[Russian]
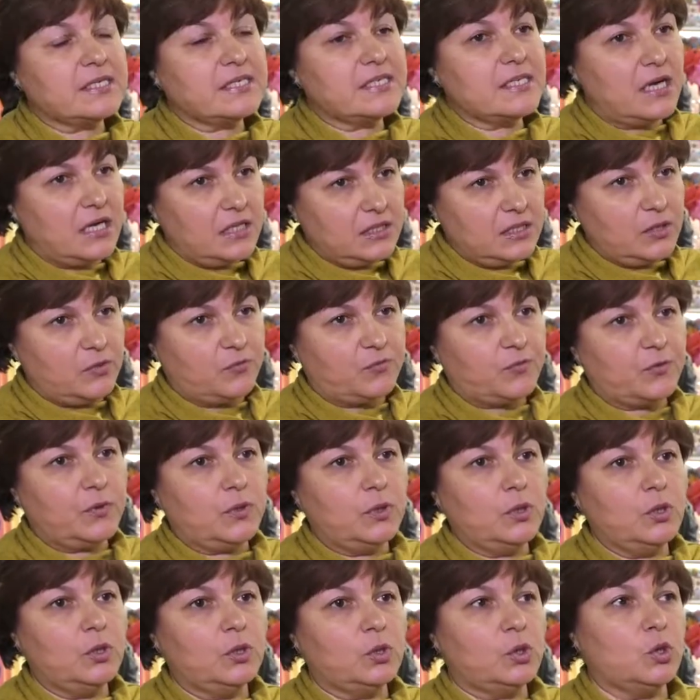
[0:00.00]
залов,
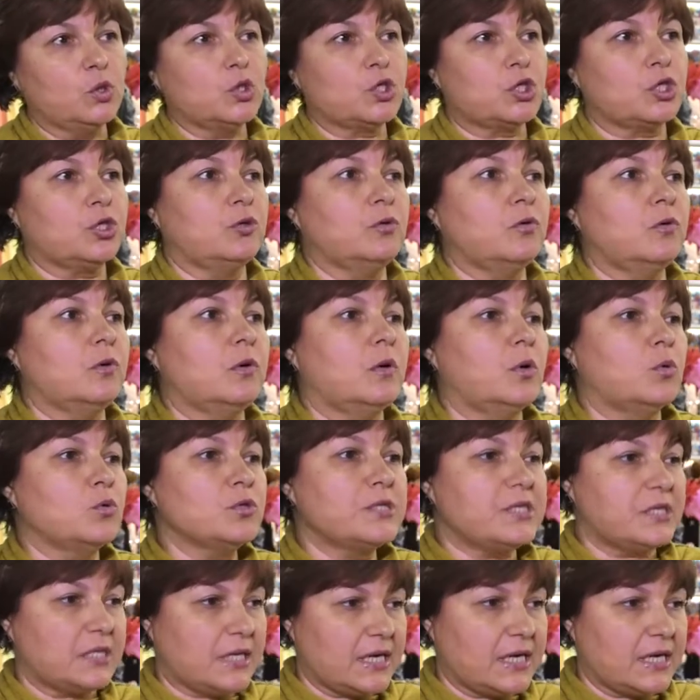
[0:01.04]
и то, что
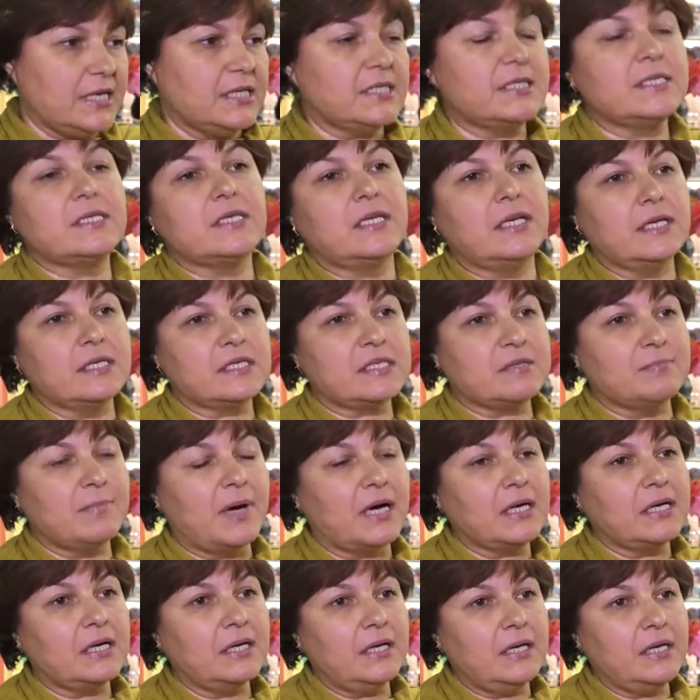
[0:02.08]
устроители
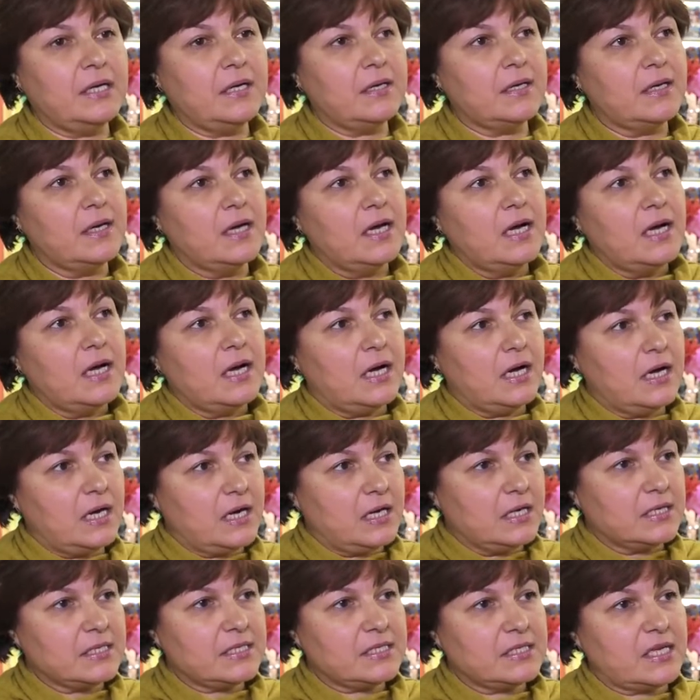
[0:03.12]
смогли
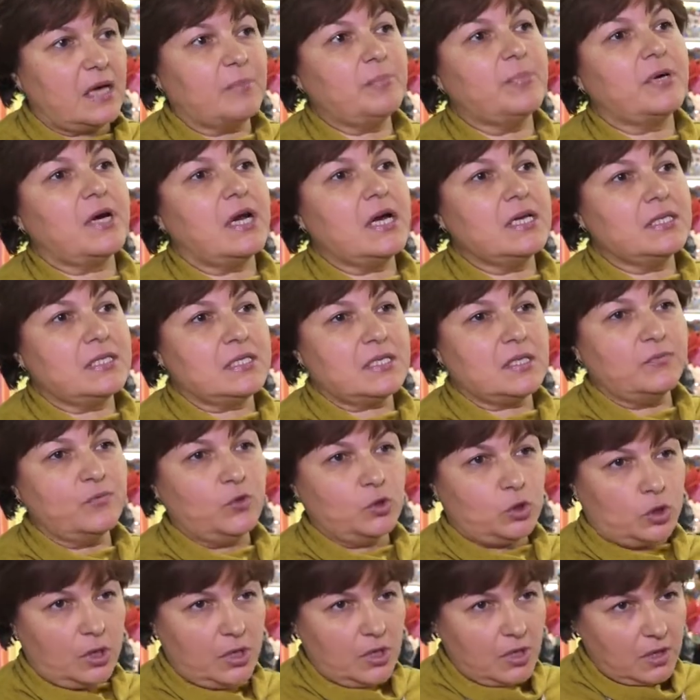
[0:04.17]
э, собрать
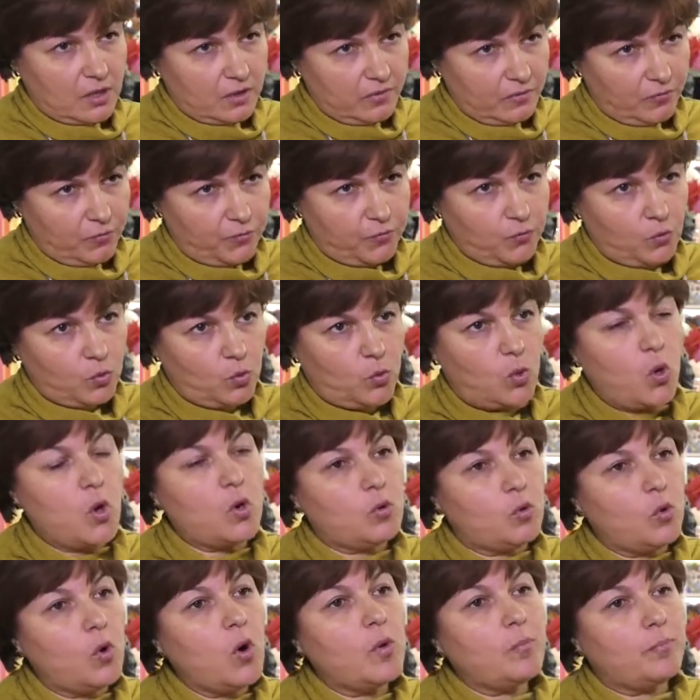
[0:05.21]
вот
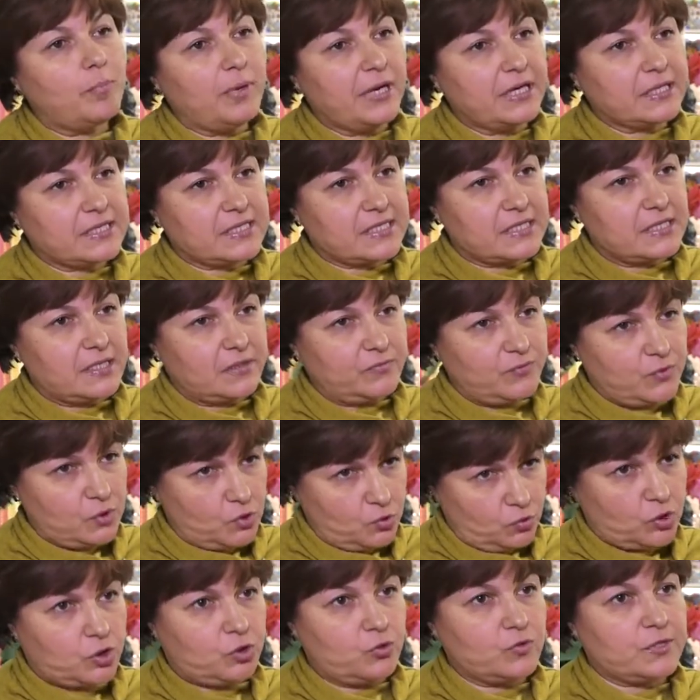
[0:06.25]
комплексно
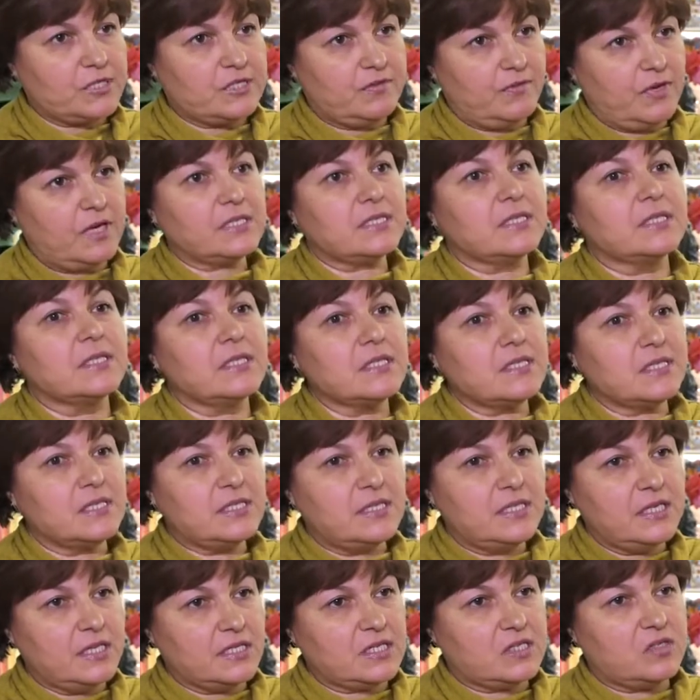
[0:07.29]
все, что связано с
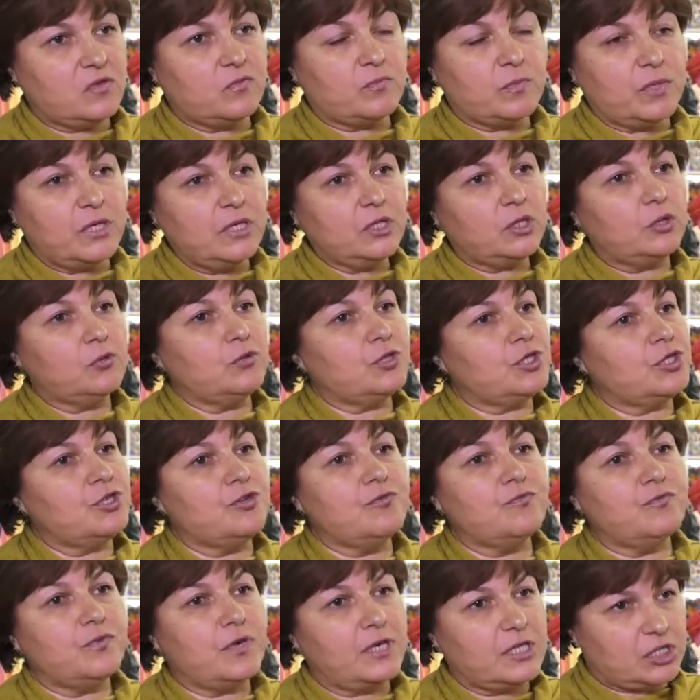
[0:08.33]
детством, это
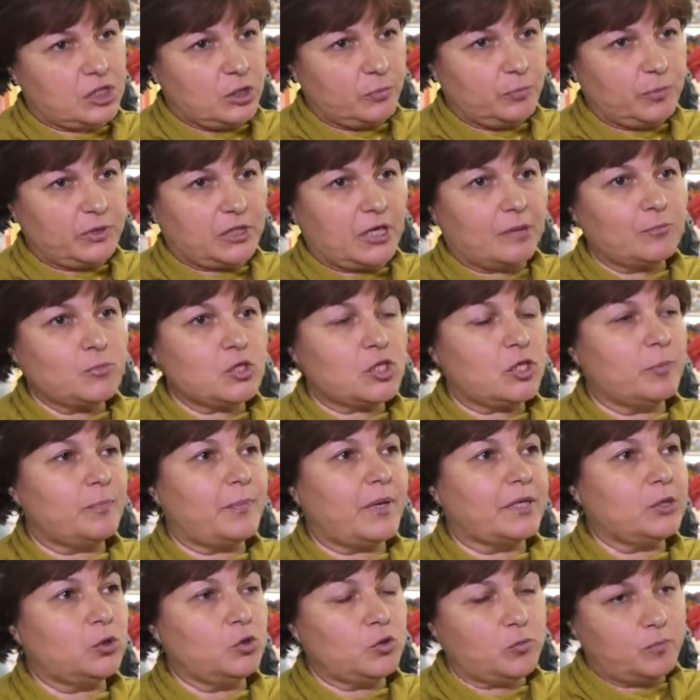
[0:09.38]
очень важно, потому что
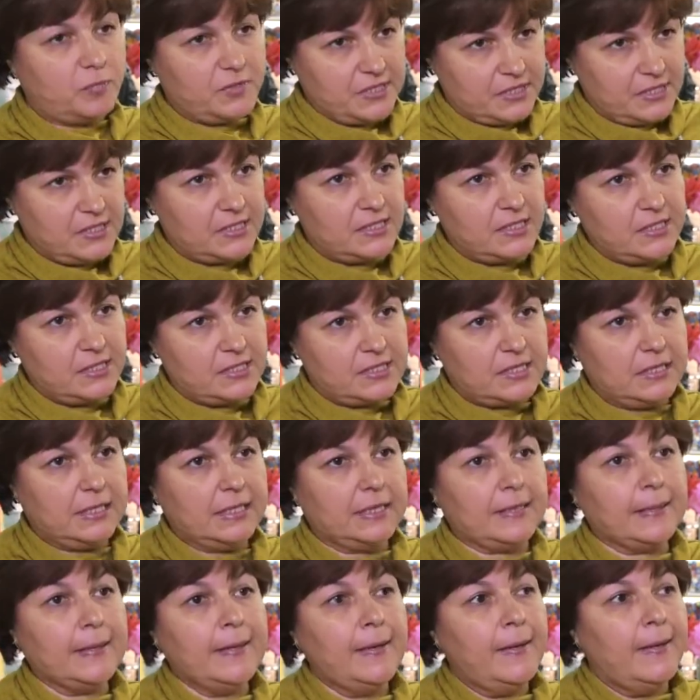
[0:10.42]
поток
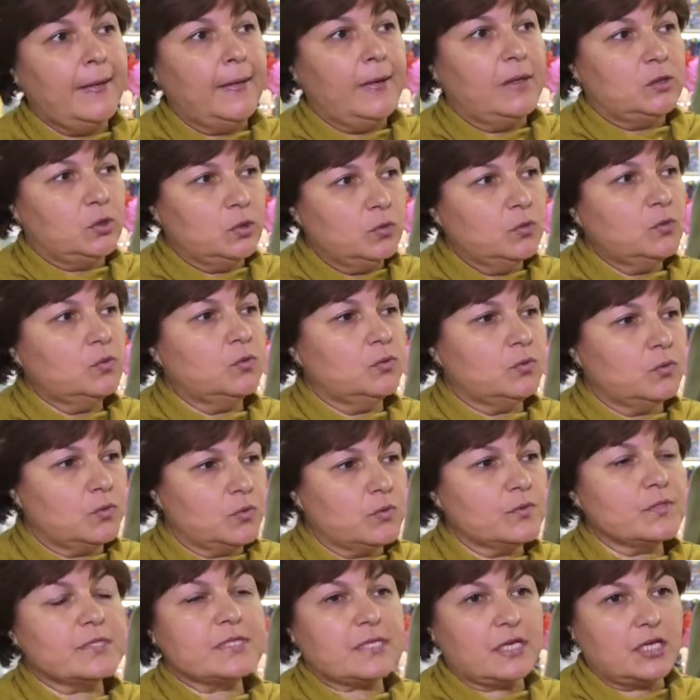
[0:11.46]
посетителей,
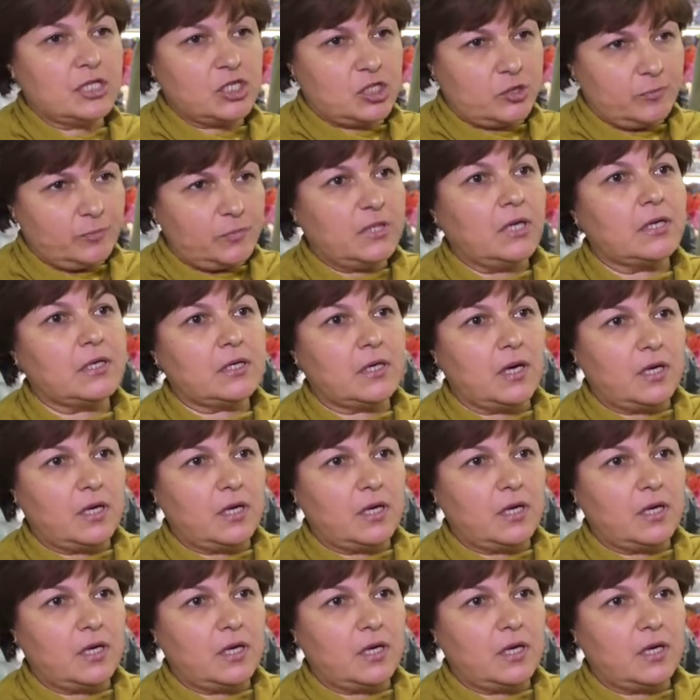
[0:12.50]
ну, скажем так,